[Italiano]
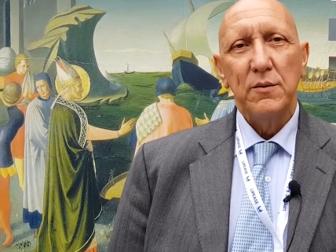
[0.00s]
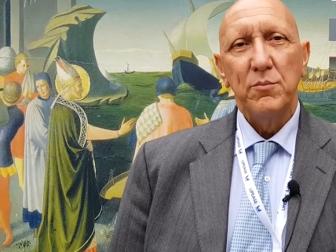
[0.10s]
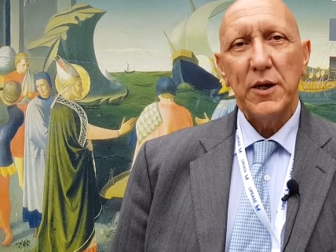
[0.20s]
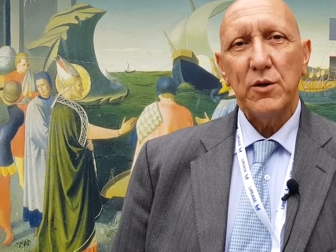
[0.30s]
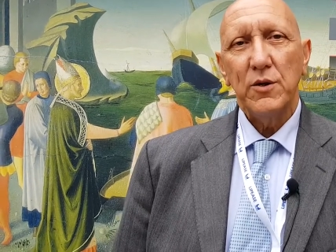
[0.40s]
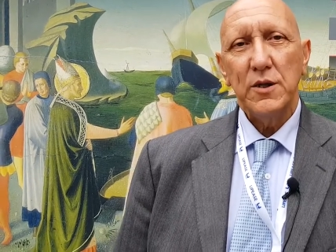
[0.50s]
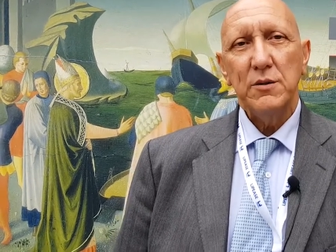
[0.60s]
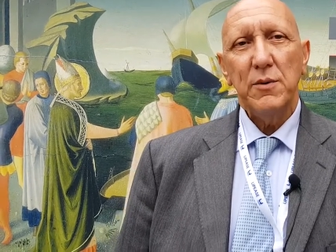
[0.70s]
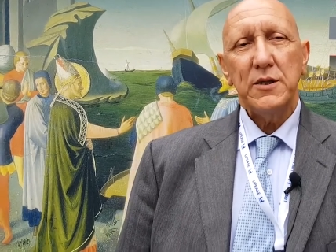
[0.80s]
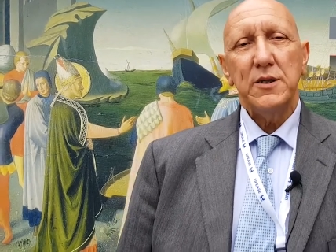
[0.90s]
mercoledì
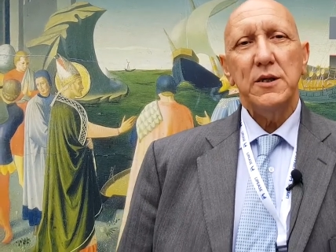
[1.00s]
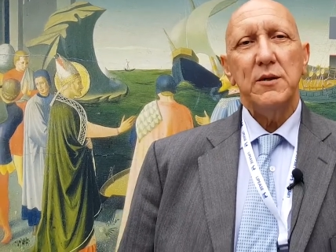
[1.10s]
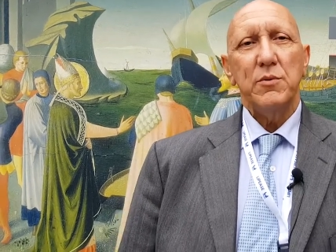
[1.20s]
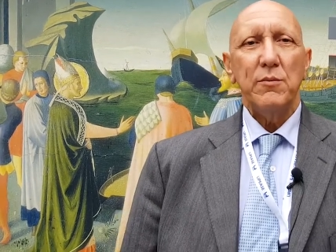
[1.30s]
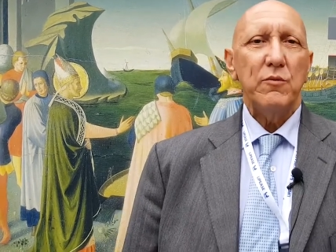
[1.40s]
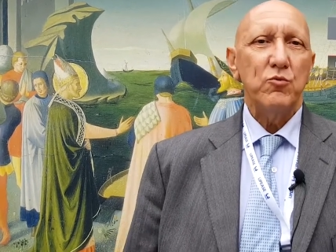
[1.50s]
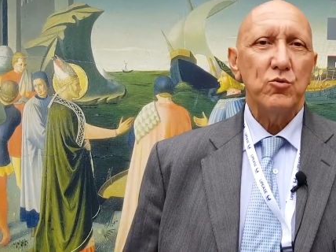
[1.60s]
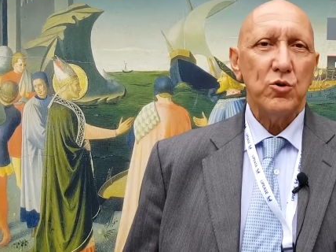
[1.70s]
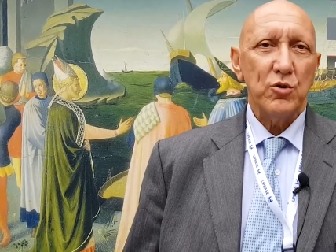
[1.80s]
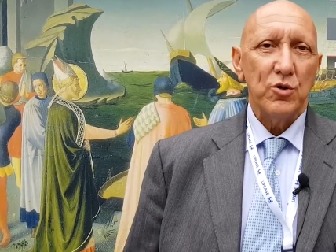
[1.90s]
mattina abbiamo
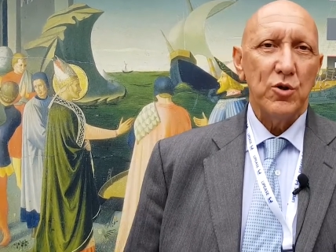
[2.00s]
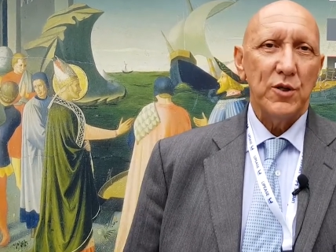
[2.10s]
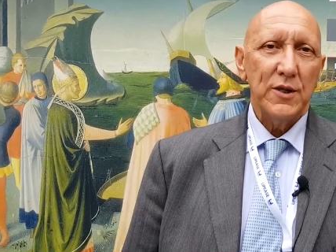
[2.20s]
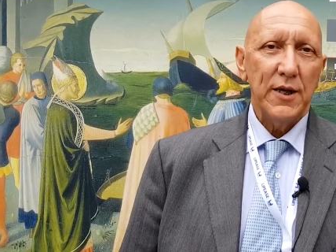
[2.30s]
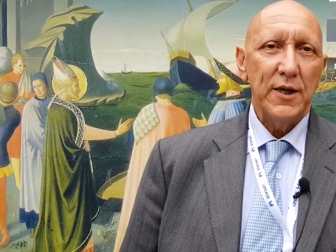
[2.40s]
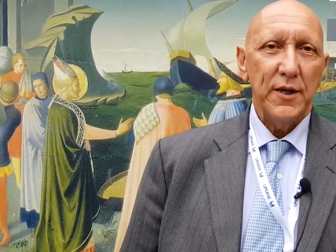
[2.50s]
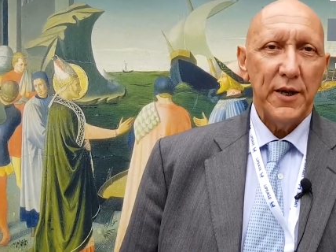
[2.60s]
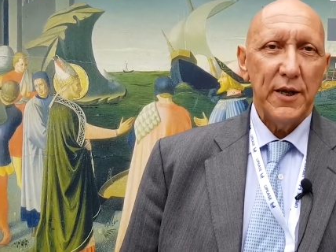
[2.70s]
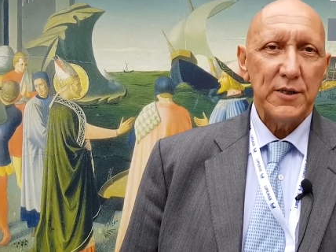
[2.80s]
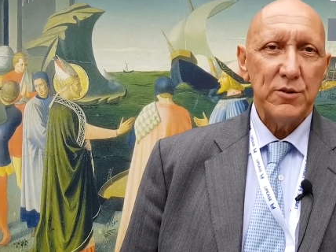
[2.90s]
avuto delle
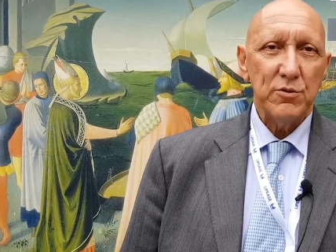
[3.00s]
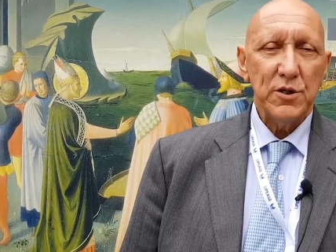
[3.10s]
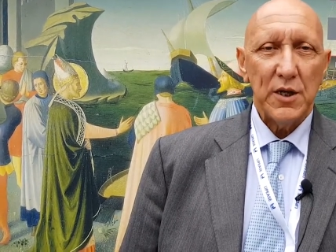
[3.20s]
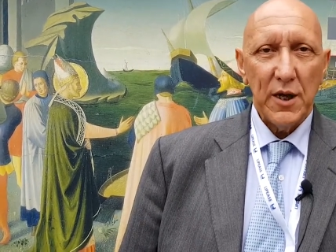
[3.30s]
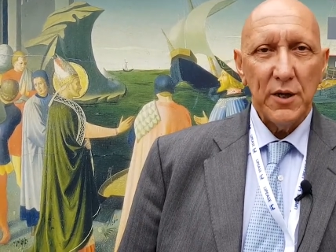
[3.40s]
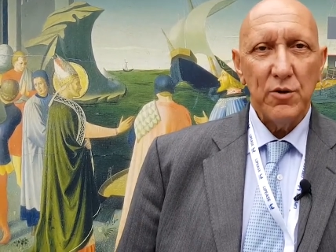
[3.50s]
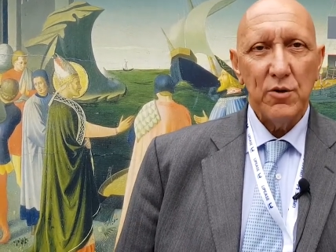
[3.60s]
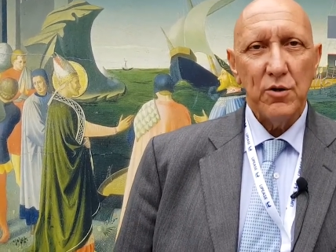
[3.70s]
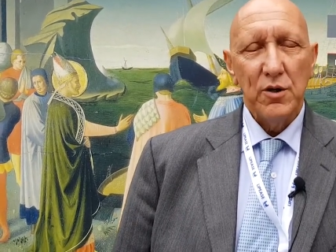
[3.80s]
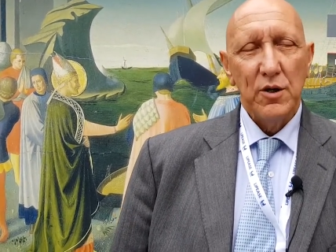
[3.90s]
relazioni che
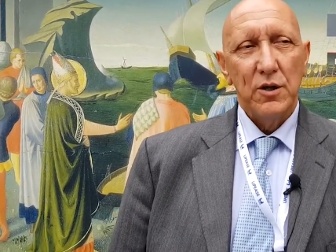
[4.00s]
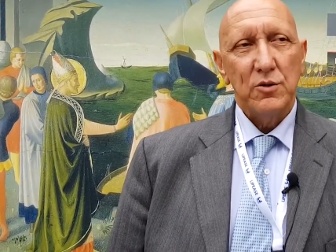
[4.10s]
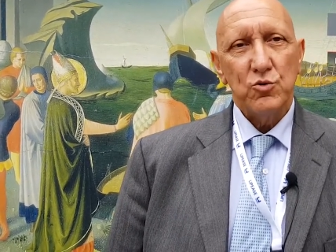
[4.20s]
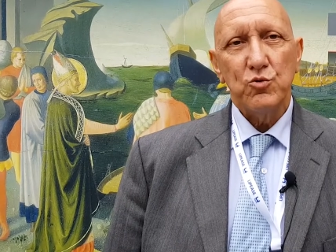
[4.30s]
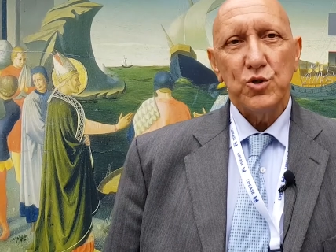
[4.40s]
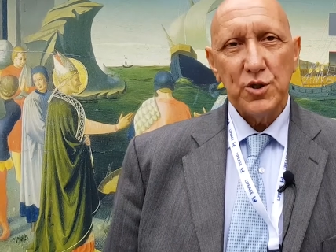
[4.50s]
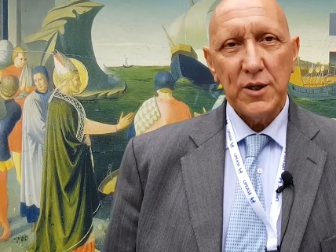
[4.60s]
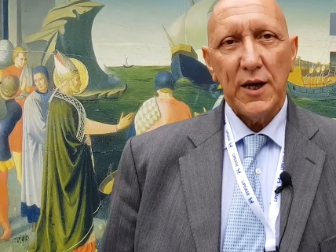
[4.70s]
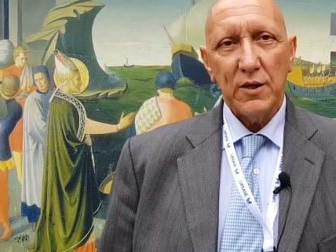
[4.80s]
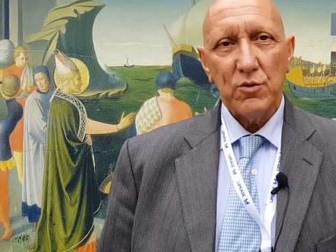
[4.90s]
hanno
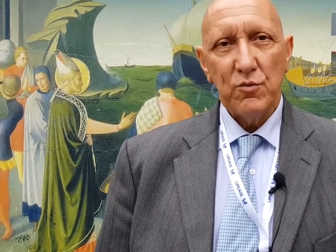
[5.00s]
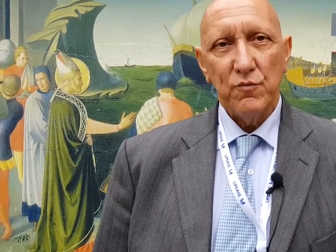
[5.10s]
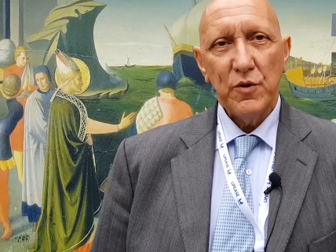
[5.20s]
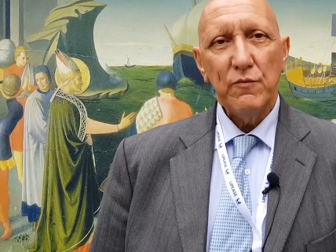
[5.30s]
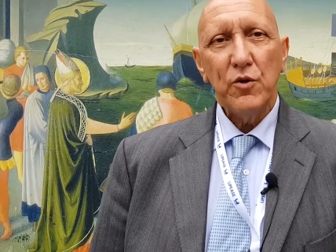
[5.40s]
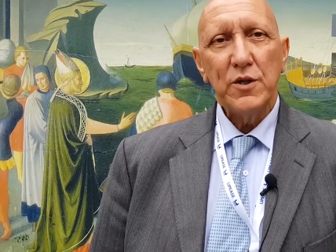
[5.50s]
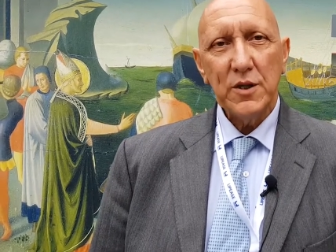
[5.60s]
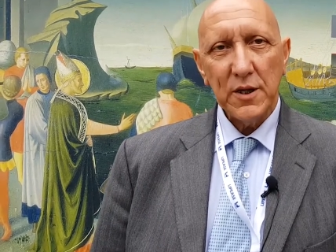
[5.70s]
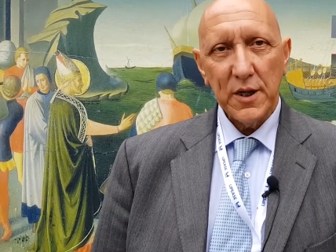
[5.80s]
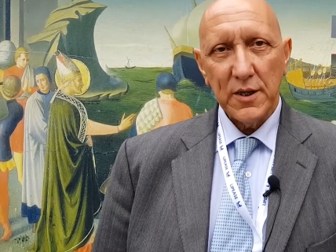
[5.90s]
suscitato un vivo
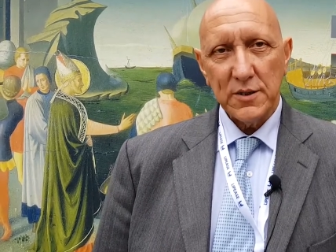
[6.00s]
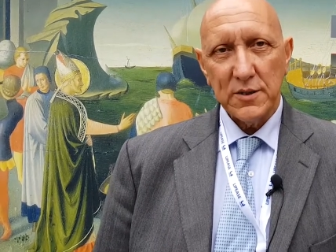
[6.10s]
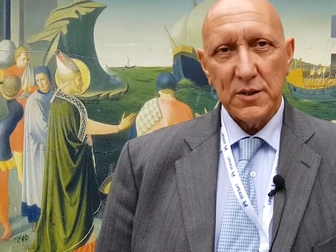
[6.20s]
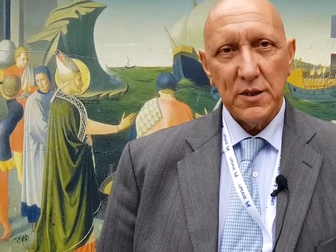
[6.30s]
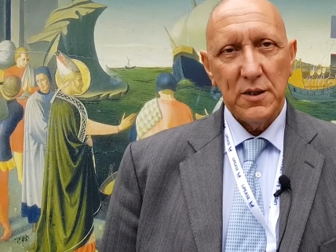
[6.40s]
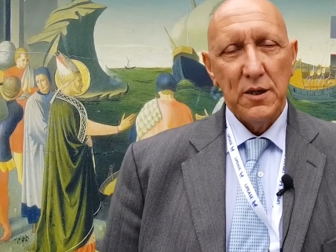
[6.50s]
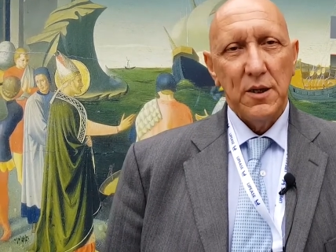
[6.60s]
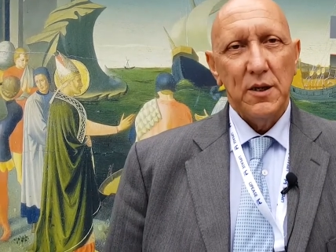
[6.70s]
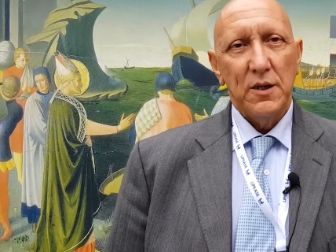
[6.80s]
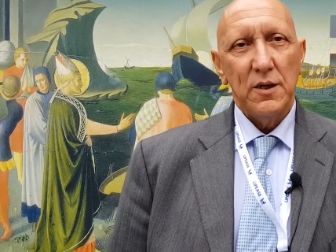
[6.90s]
interesse
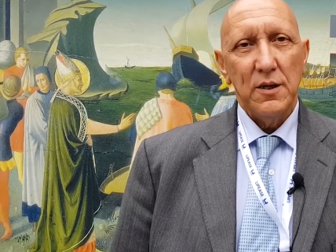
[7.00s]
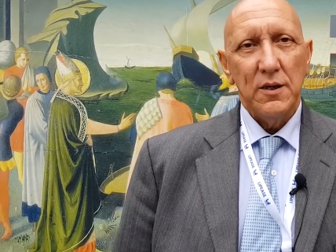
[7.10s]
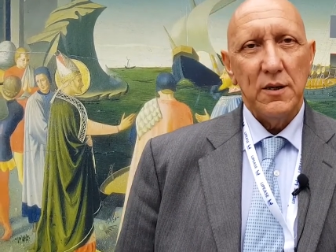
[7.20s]
eh,